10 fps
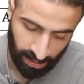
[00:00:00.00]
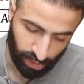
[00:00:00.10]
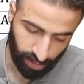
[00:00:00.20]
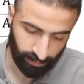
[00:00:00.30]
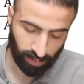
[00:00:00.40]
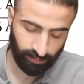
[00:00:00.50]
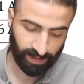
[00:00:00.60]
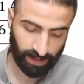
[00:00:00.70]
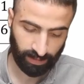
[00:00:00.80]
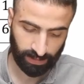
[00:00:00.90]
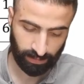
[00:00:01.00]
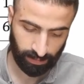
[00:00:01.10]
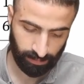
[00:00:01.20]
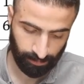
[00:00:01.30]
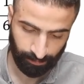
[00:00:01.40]
شيفت سولف
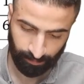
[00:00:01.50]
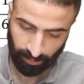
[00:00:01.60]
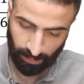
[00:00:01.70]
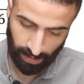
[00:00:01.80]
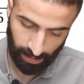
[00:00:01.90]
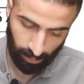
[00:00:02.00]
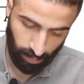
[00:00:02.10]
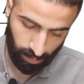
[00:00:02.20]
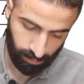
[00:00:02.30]
كالكليتر او